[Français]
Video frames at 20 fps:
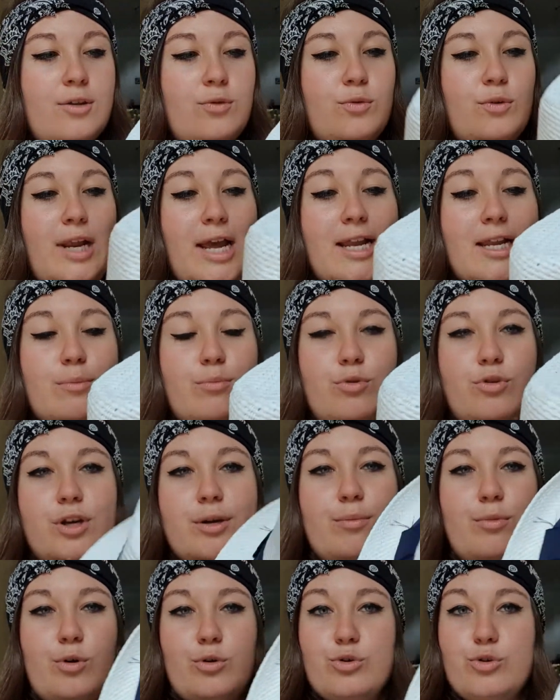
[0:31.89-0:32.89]
Donc là il est bleu
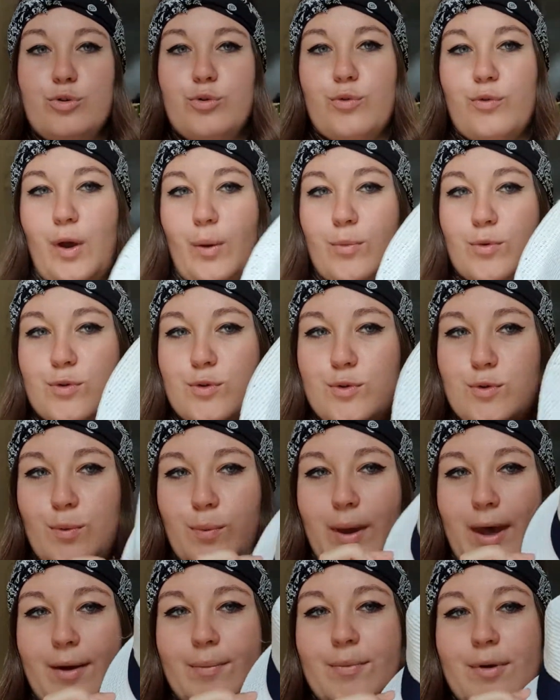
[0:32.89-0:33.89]
et blanc, je le trouve vraiment
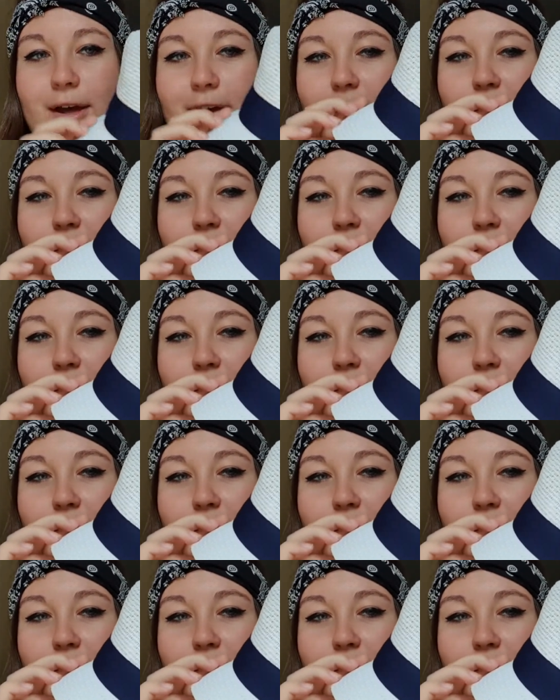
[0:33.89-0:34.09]
superbe.